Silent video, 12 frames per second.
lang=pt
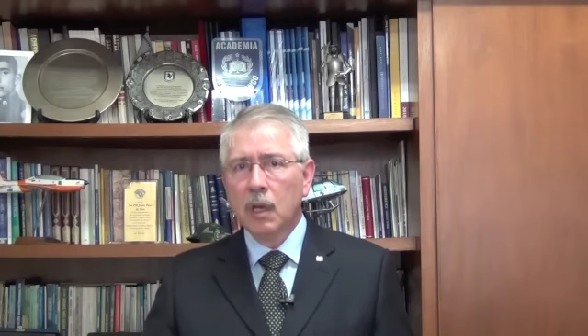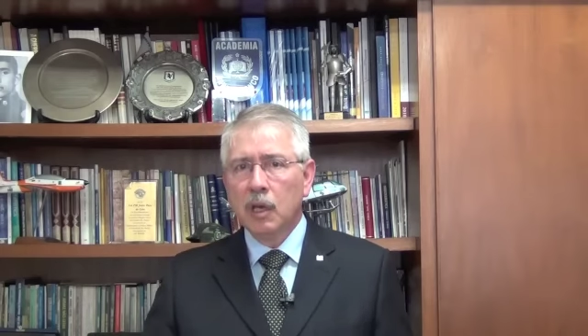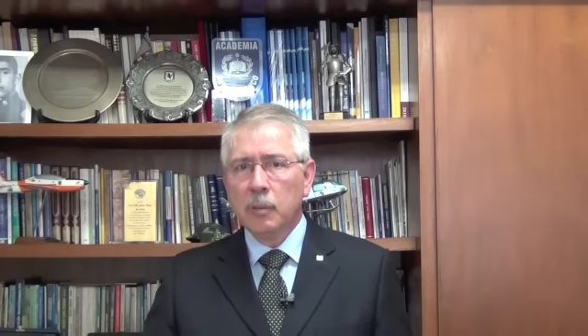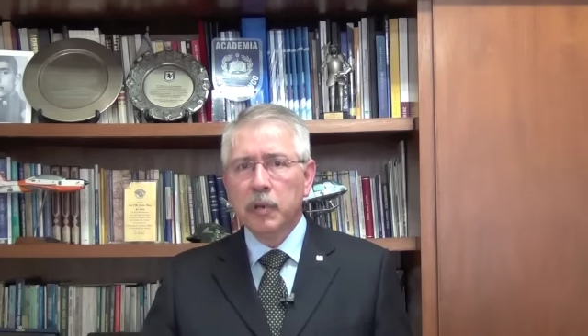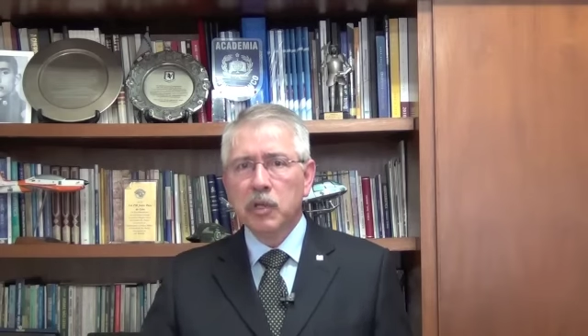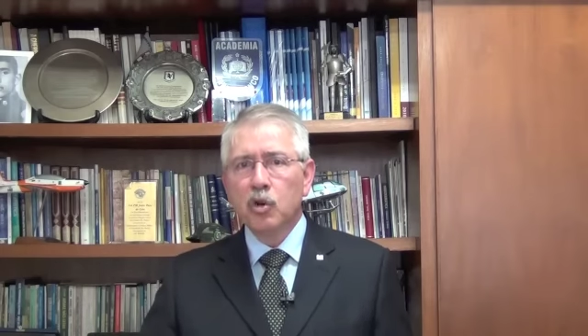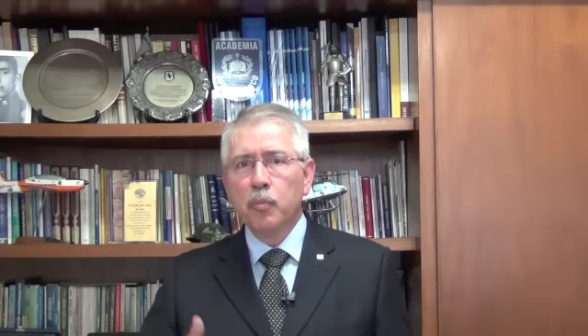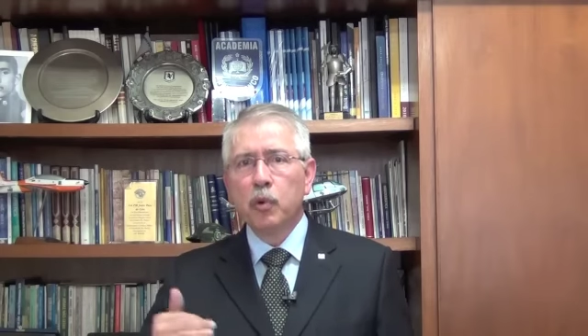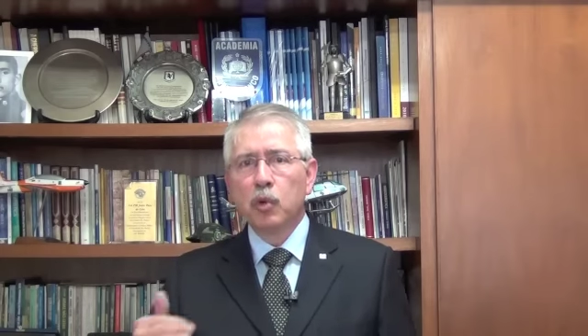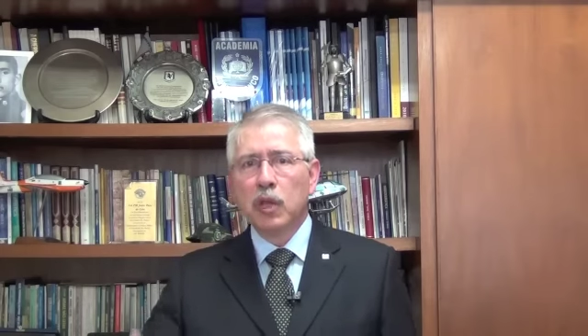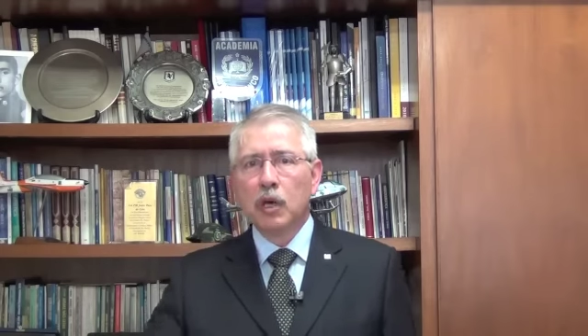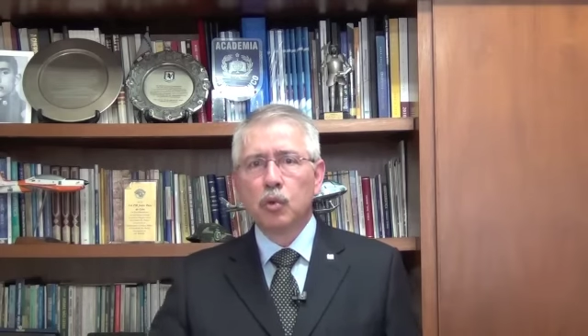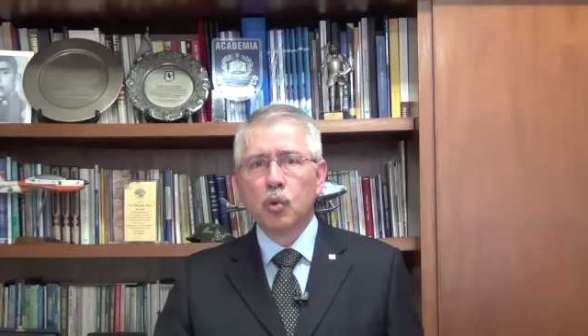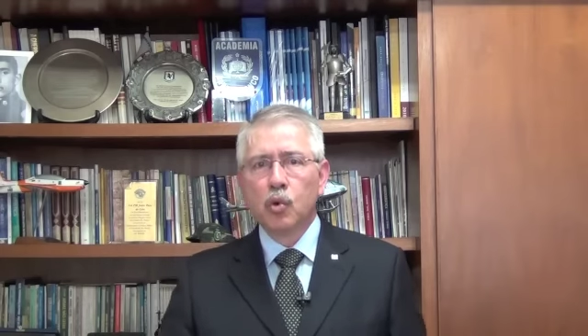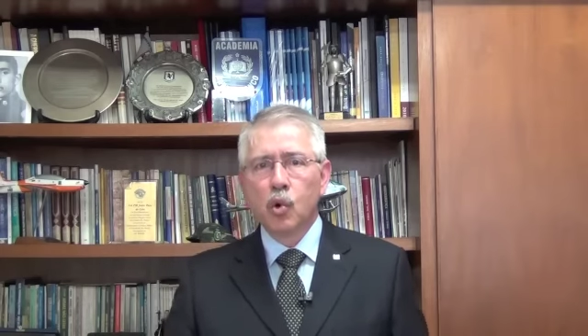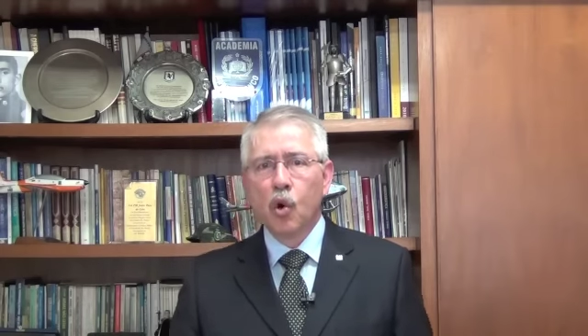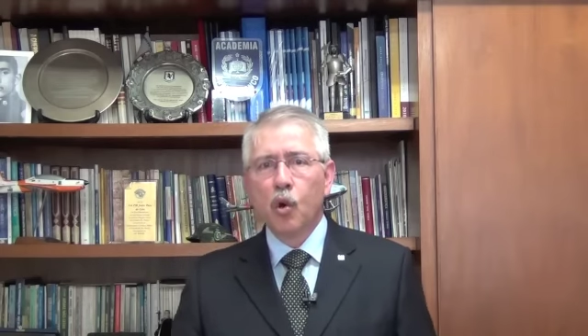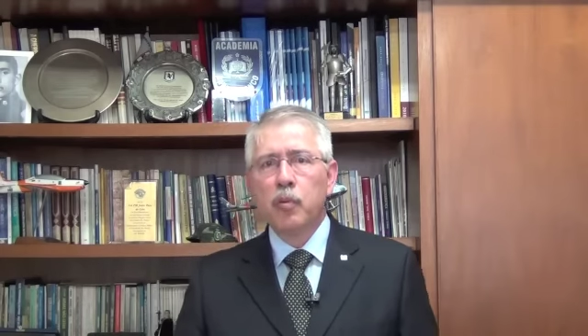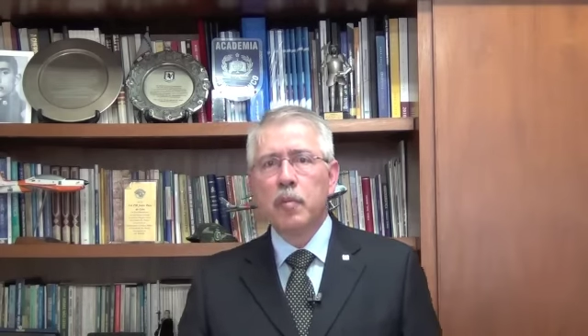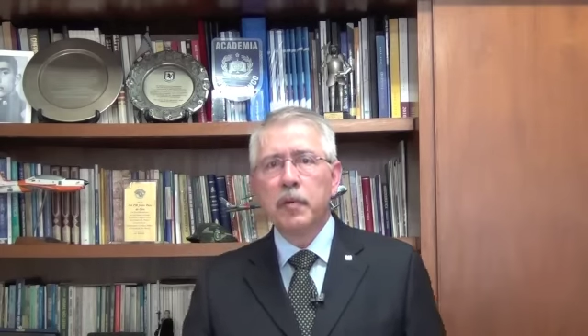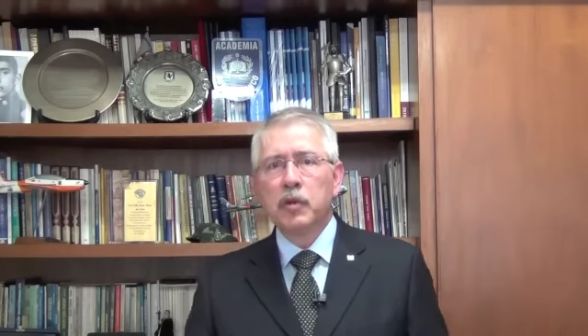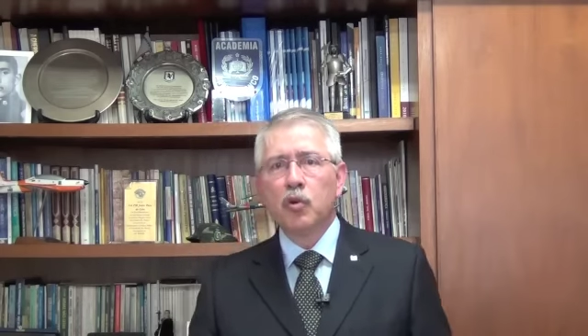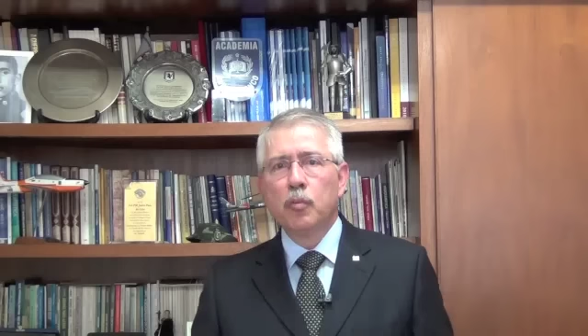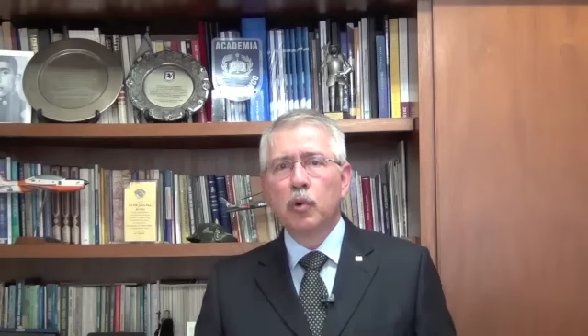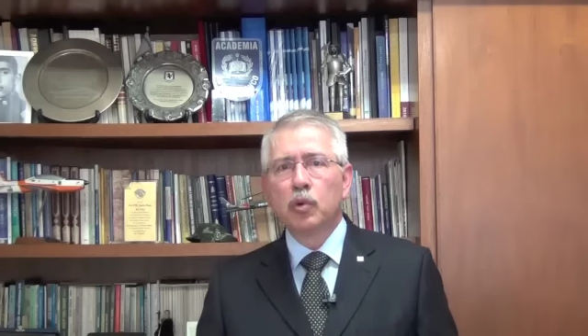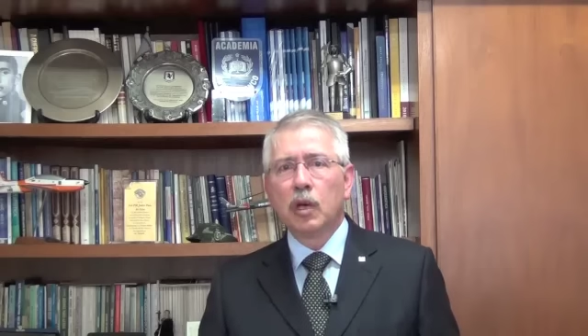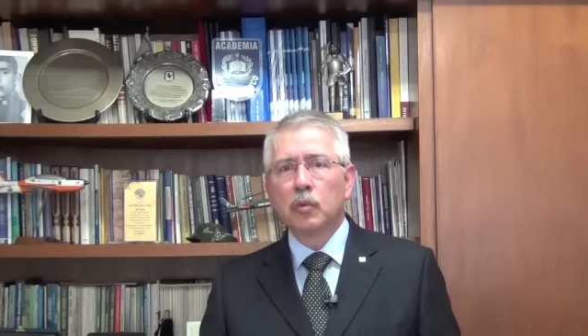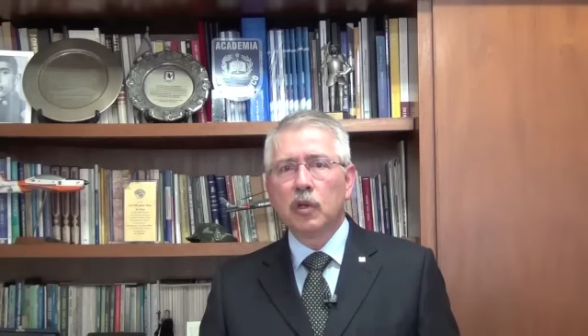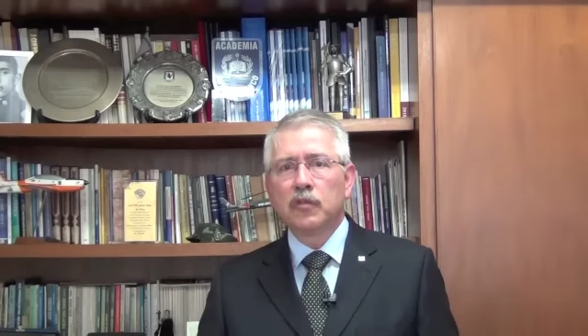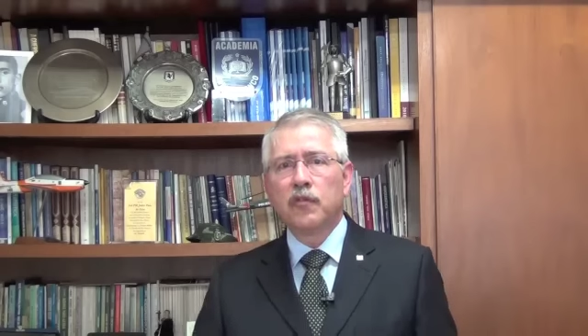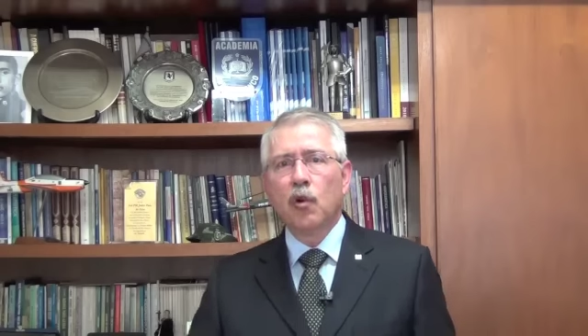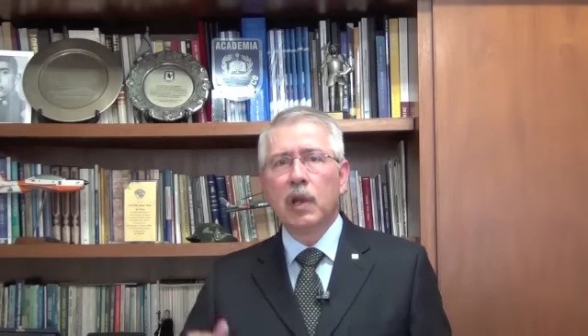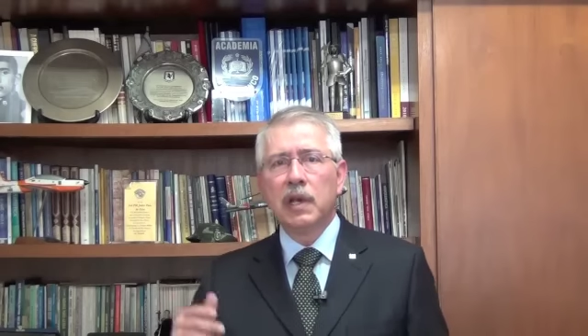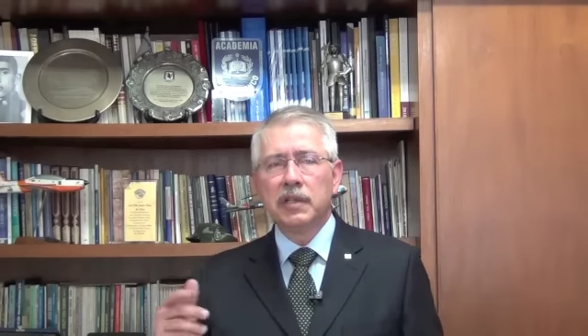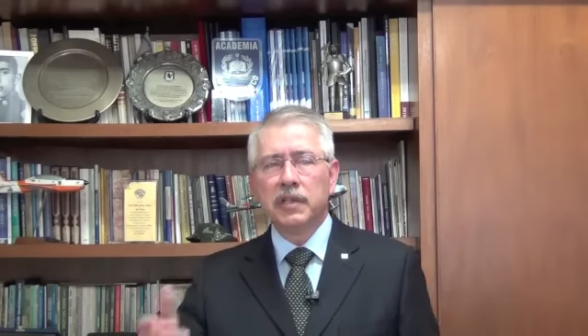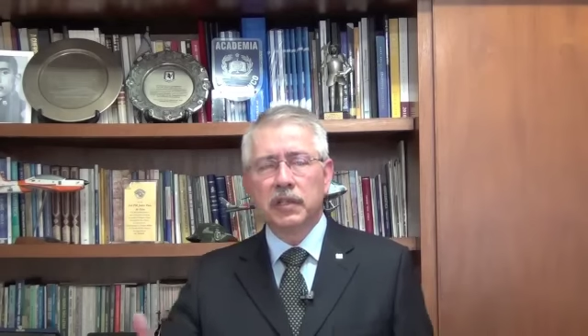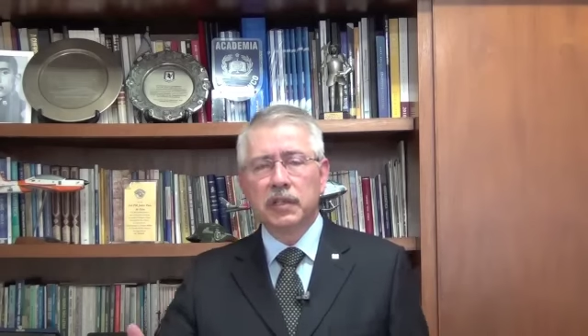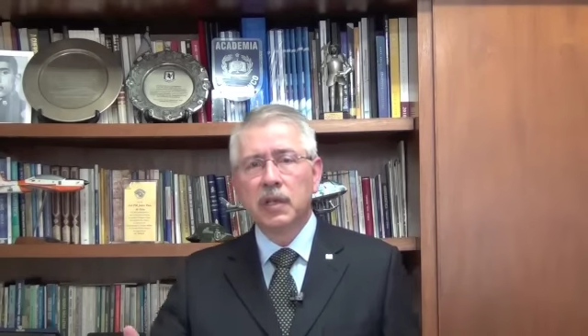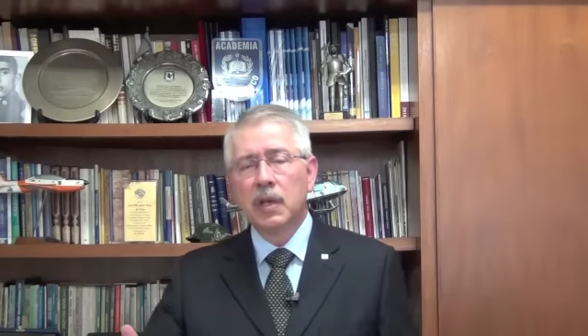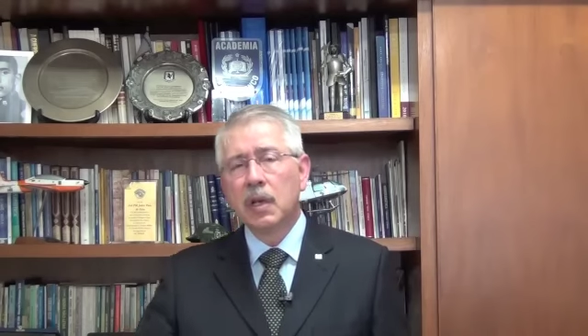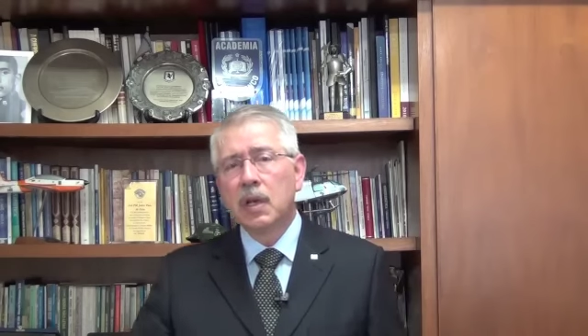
Impediu, portanto, o roubo, impediu, portanto, as violências